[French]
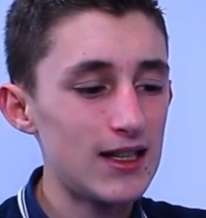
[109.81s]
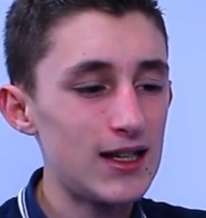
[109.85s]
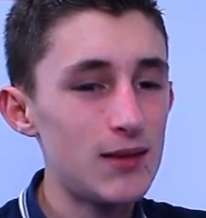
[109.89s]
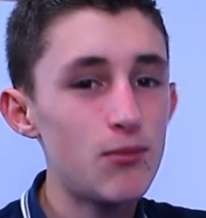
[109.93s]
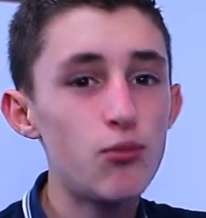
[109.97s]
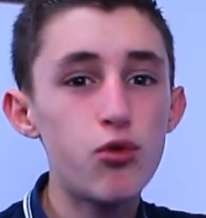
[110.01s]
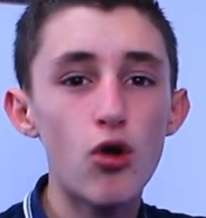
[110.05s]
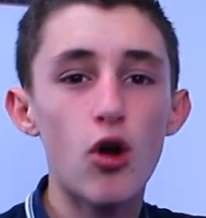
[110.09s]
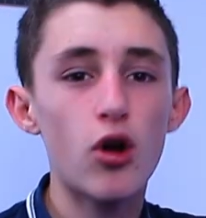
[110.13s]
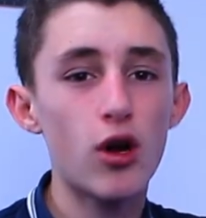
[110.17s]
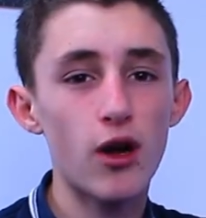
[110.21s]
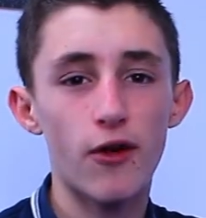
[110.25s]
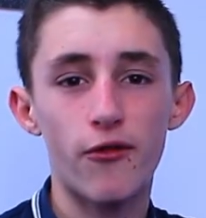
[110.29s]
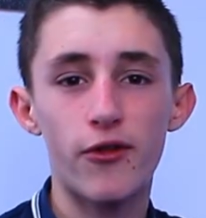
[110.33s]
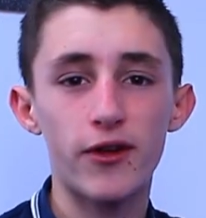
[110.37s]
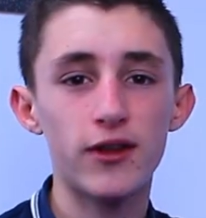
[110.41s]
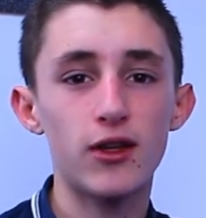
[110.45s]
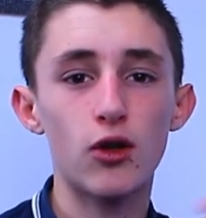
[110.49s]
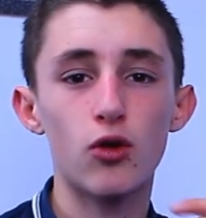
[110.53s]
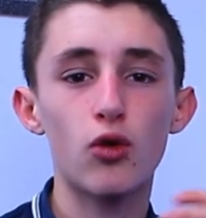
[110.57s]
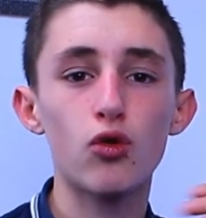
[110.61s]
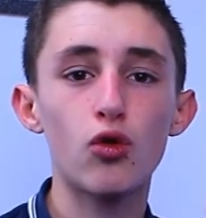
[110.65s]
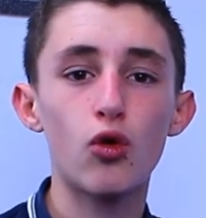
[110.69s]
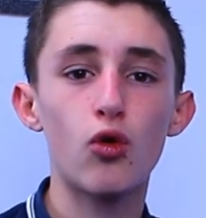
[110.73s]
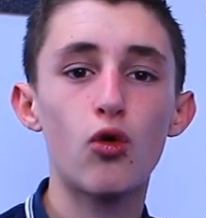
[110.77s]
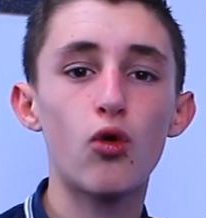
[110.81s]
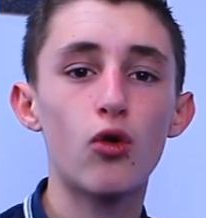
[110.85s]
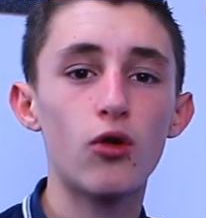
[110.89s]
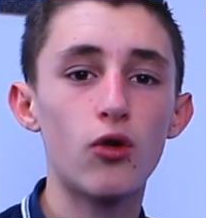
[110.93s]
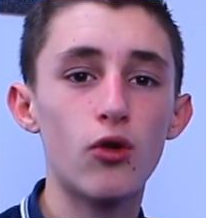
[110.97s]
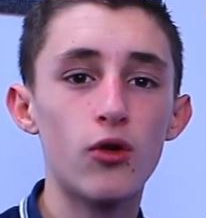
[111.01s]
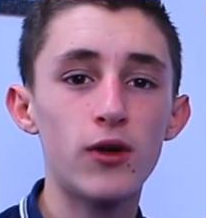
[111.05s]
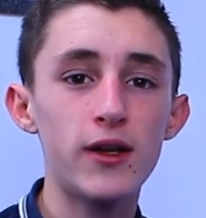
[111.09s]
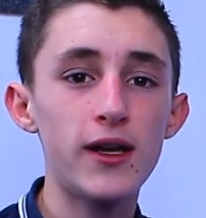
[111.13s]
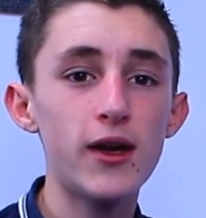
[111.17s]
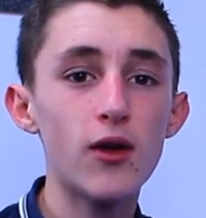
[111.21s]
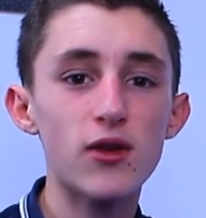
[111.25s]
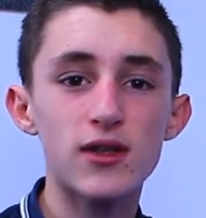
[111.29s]
il bloque en fait dans le logo
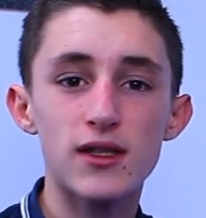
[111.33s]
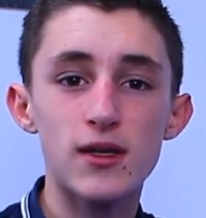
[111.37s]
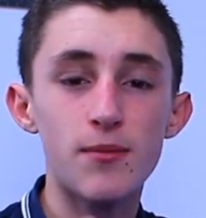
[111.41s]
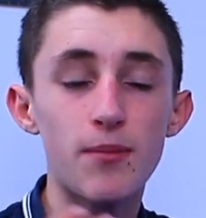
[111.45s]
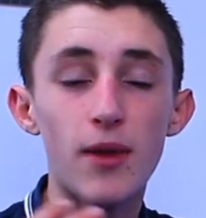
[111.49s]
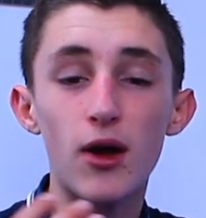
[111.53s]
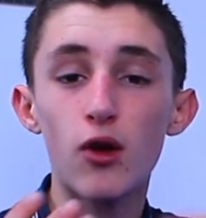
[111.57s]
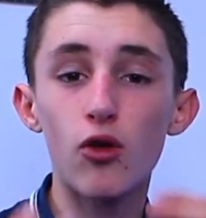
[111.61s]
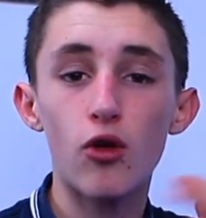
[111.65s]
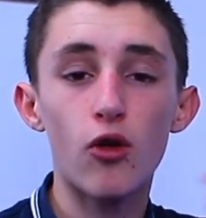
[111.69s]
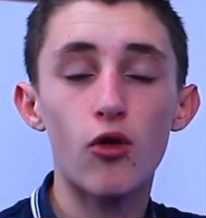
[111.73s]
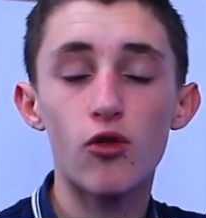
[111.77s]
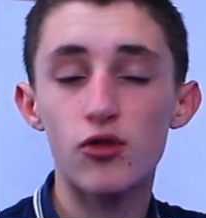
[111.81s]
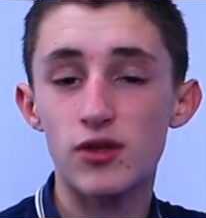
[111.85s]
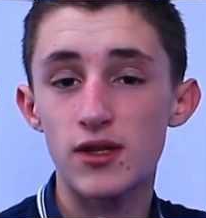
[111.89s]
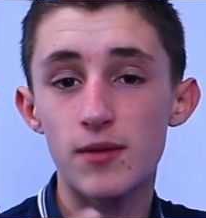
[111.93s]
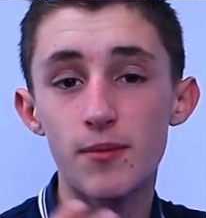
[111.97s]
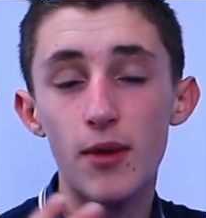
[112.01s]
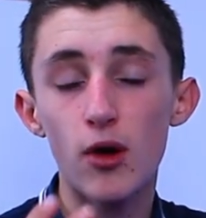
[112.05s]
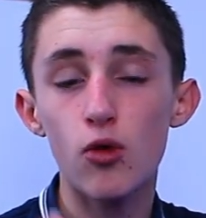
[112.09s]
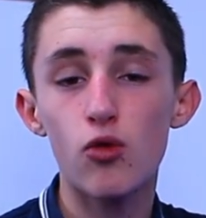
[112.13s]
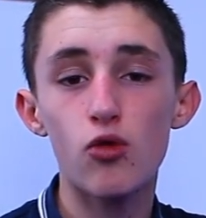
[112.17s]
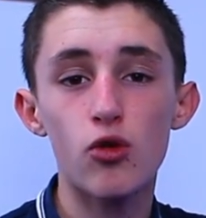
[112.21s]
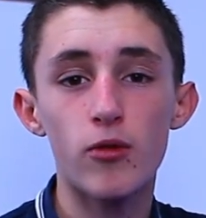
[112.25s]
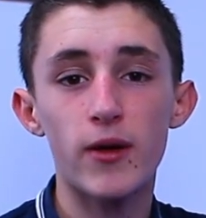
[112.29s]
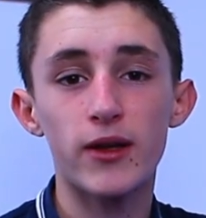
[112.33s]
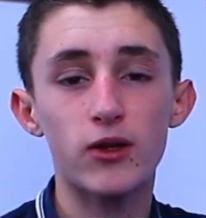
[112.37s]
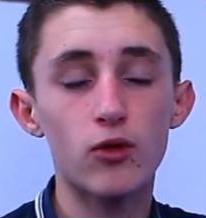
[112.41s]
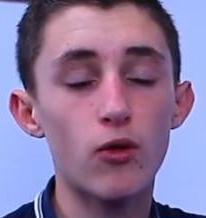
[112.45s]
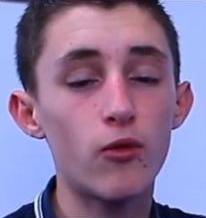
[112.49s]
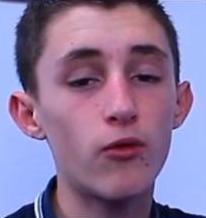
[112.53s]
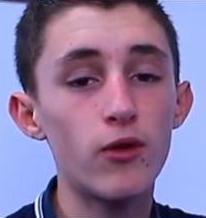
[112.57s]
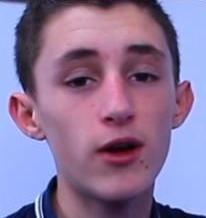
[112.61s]
le lit, on sait pas le, on sait pas où le mettre.